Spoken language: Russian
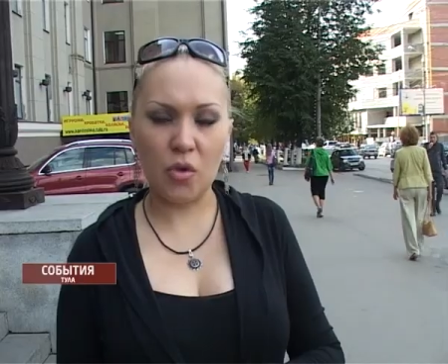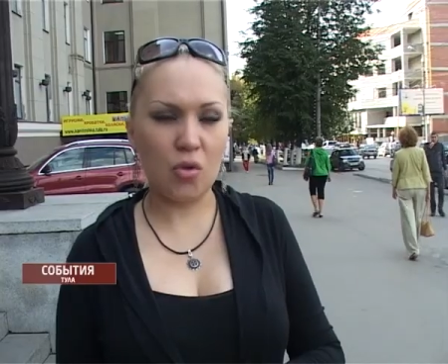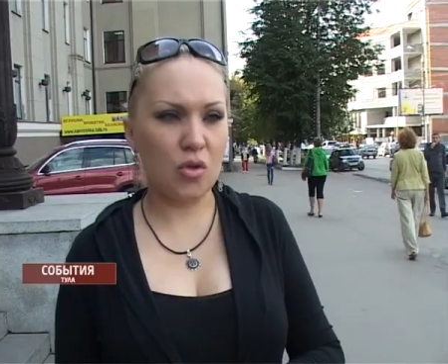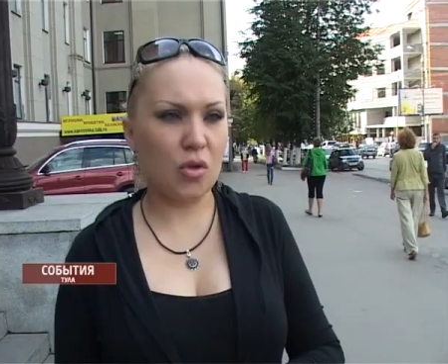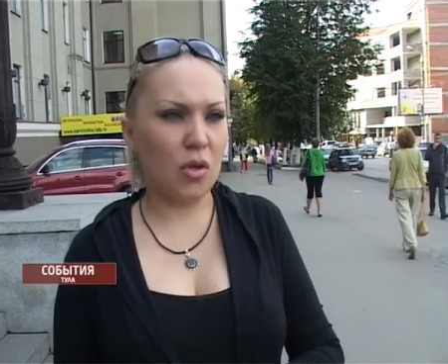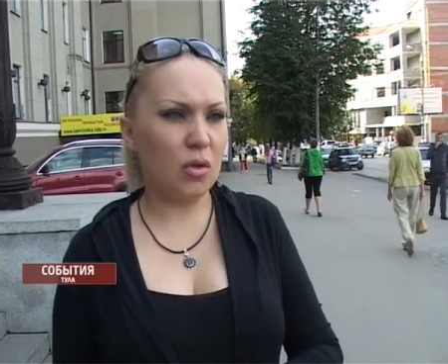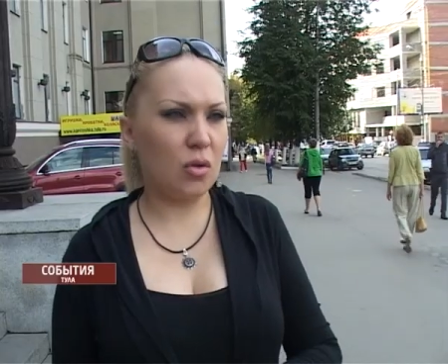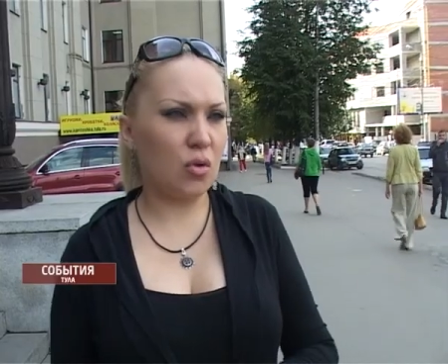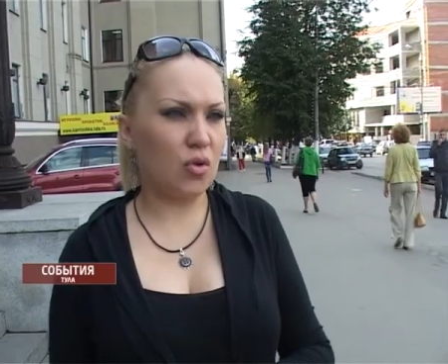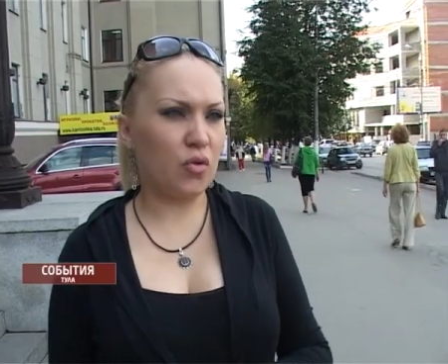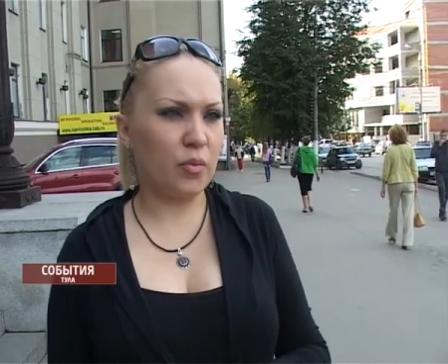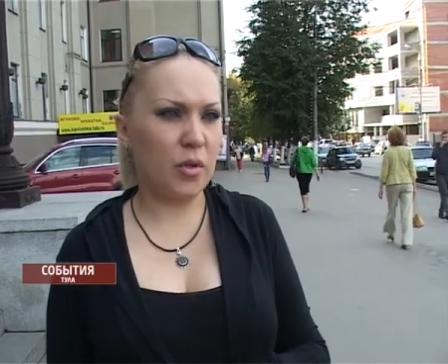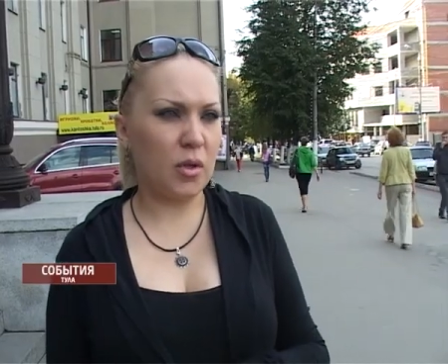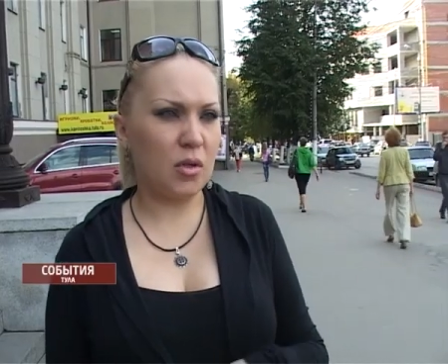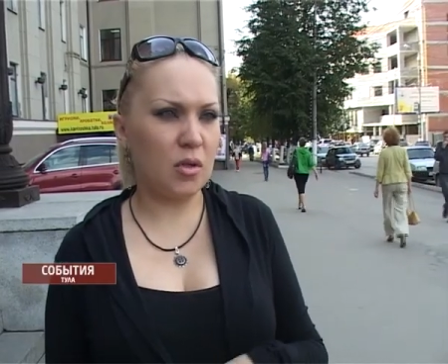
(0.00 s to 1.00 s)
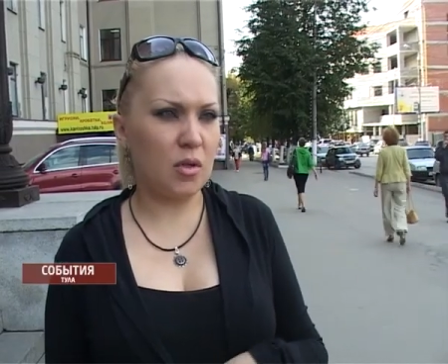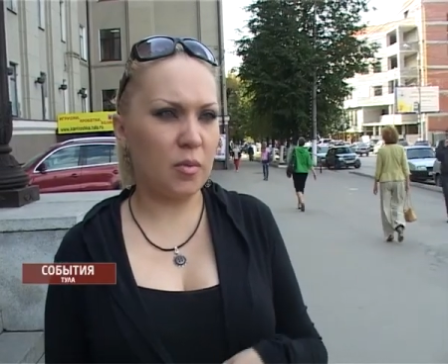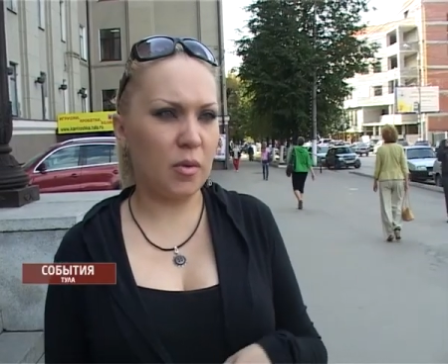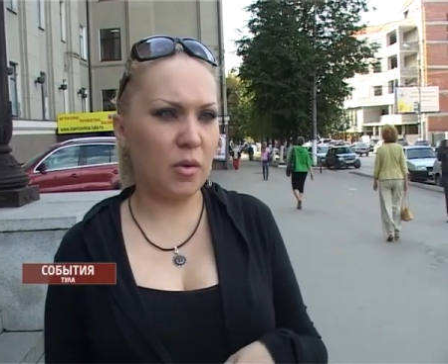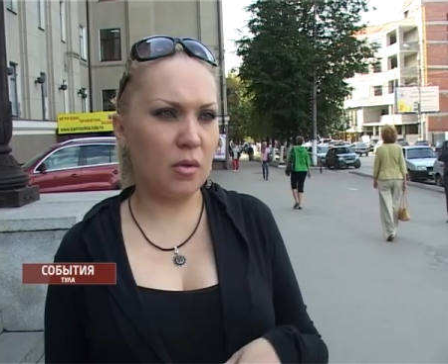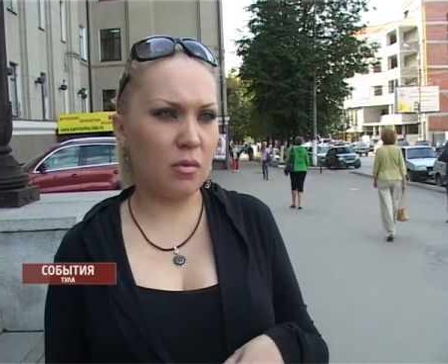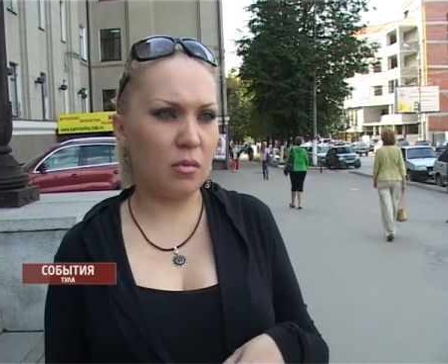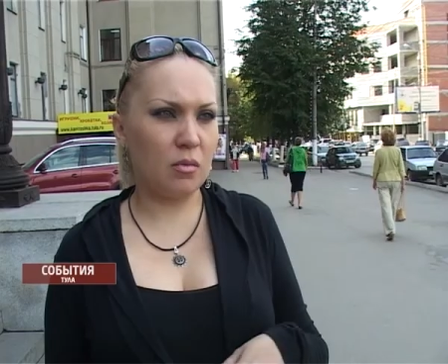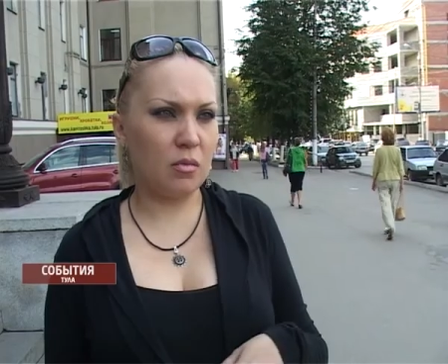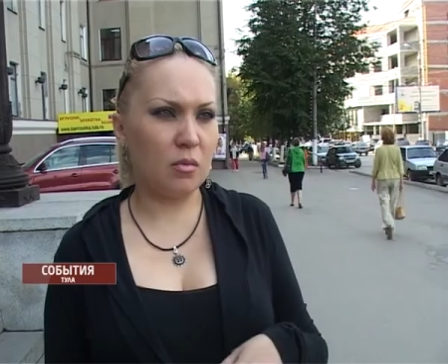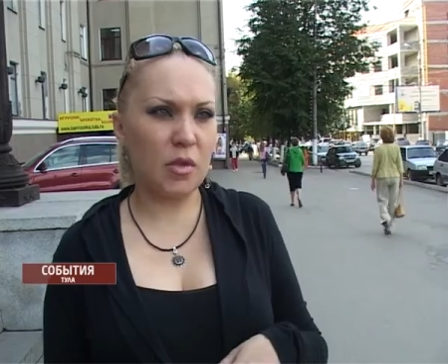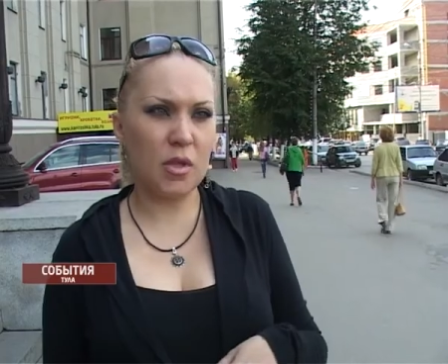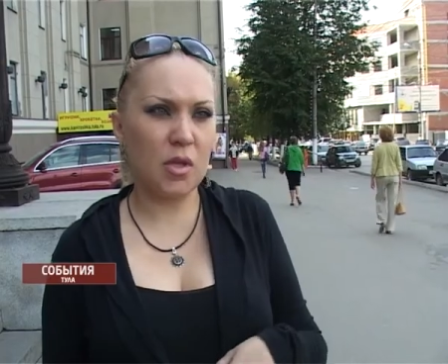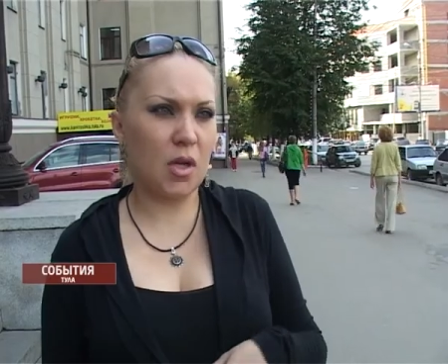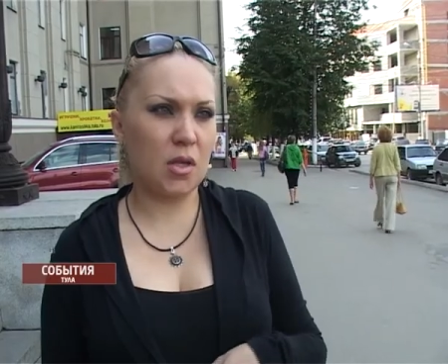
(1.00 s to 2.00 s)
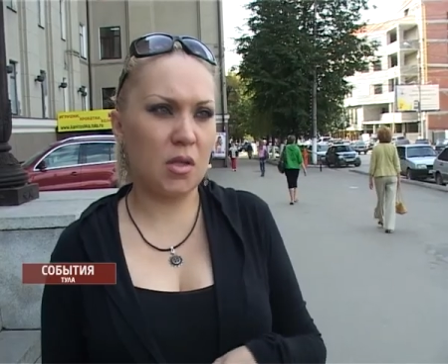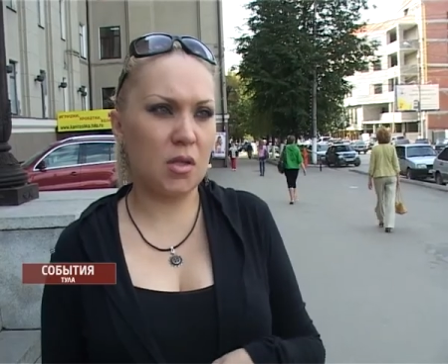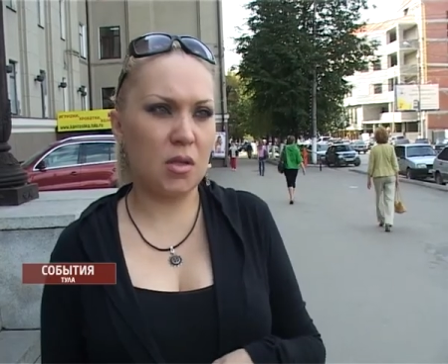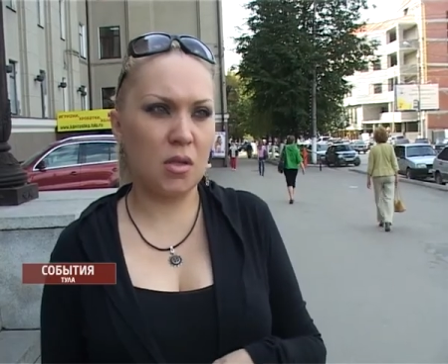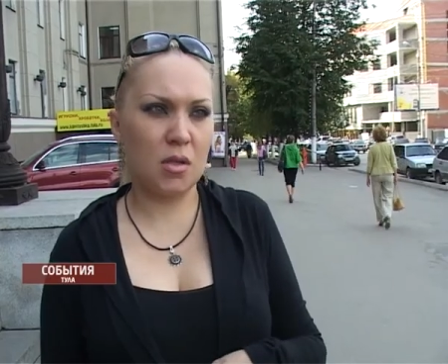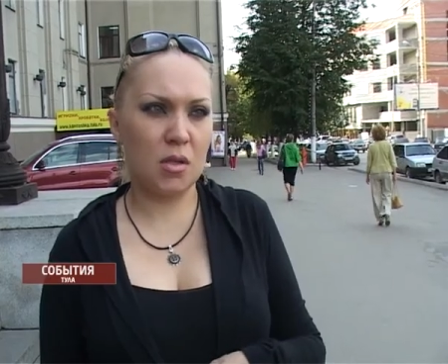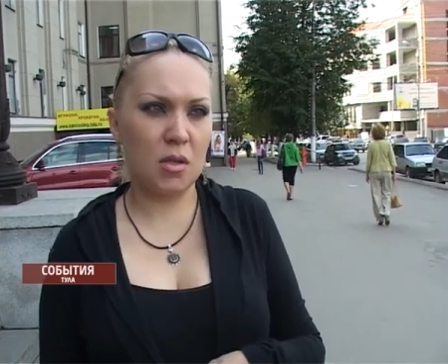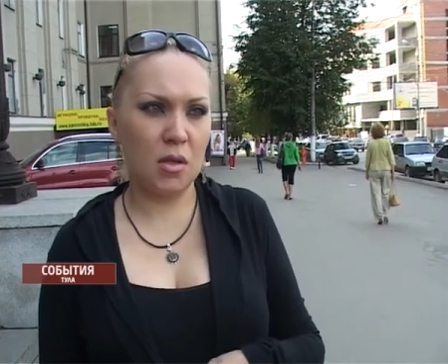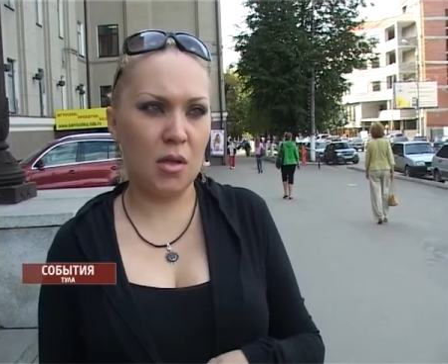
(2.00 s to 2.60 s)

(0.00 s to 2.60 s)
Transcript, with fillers: Да тоже на тоже, в принципе, без разницы.